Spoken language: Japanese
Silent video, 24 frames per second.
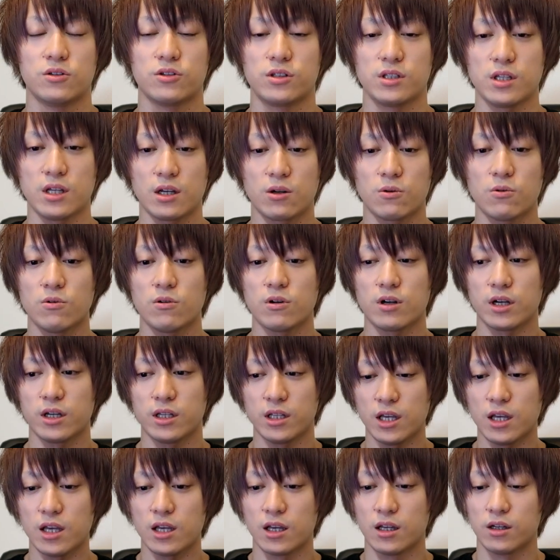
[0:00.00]
そして今回
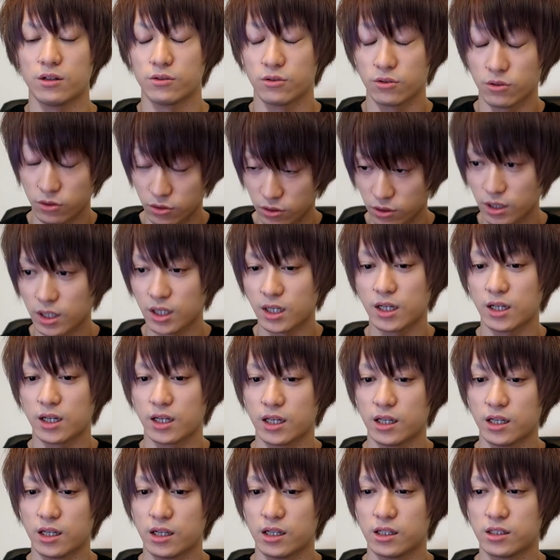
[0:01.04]
でルークが、
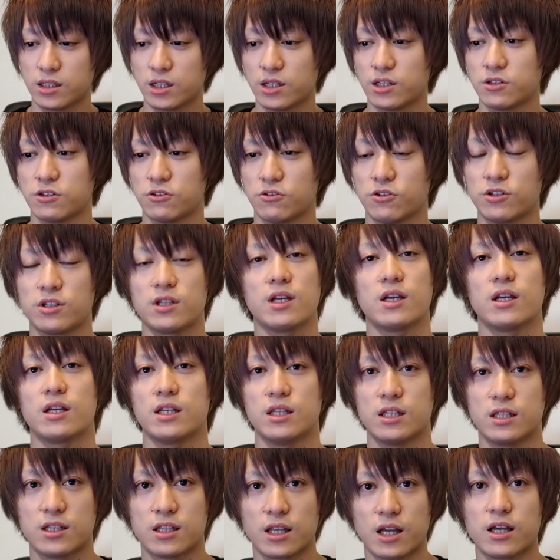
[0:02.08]
えー、選手として
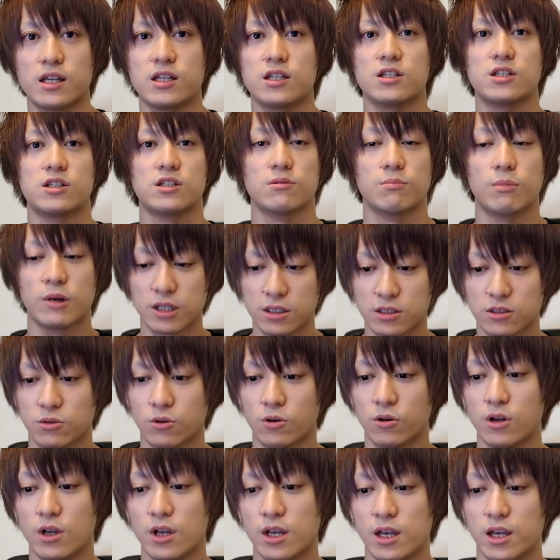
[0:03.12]
引退します
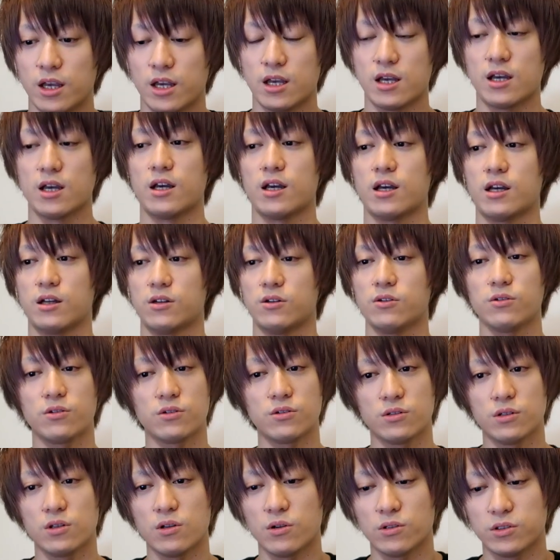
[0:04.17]
と。えー、
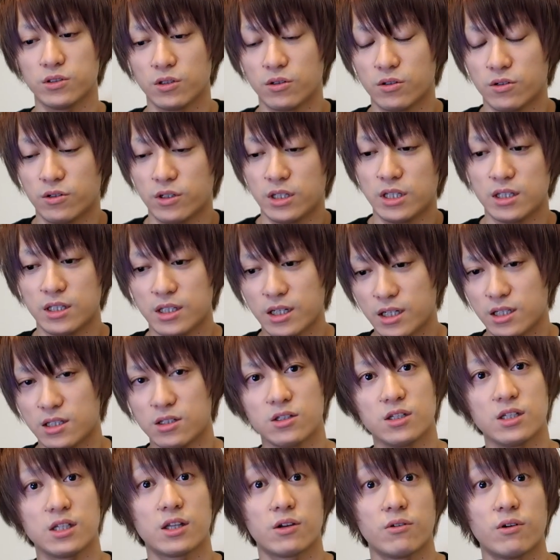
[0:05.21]
ルークのその引退に
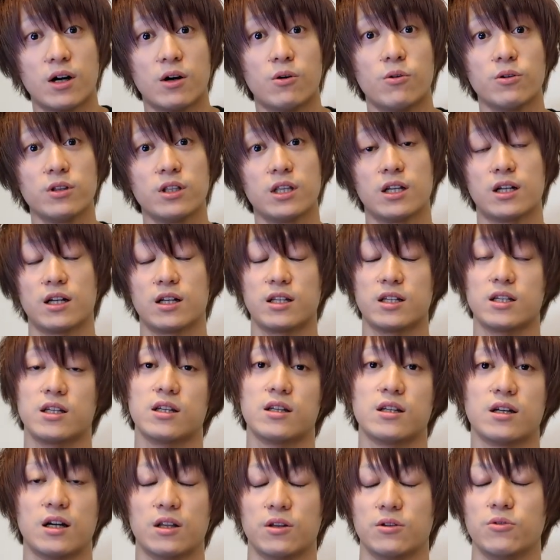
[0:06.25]
ついては本人が
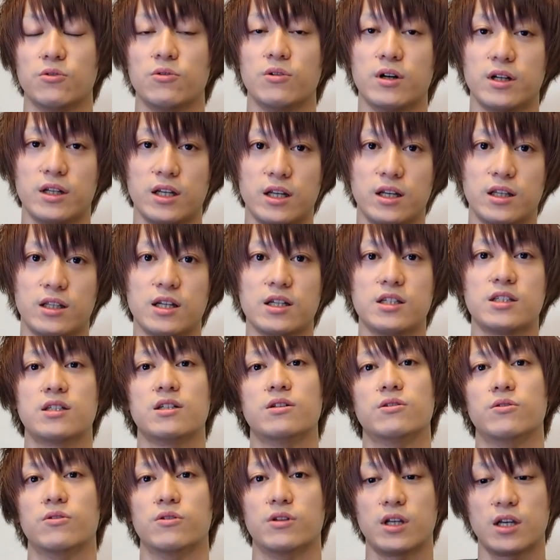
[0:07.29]
ね、あの動画で出して
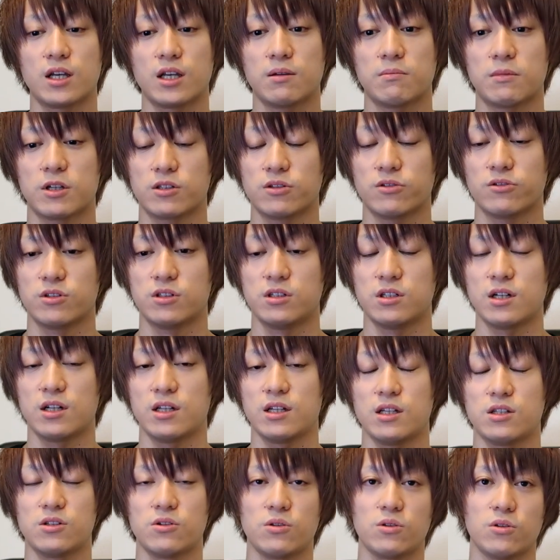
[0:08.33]
るので、まあ、そちら
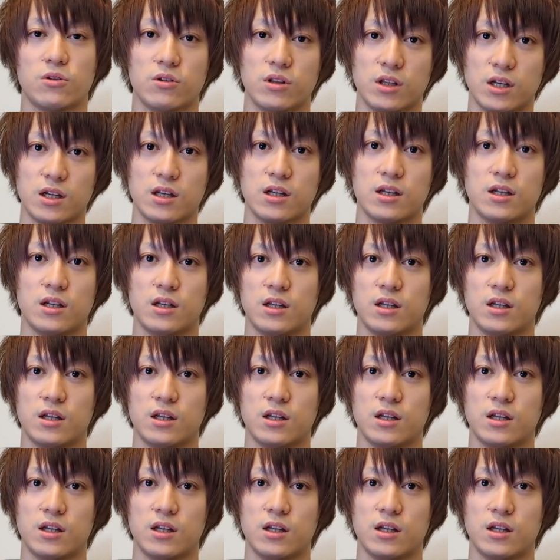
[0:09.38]
でちょっとね、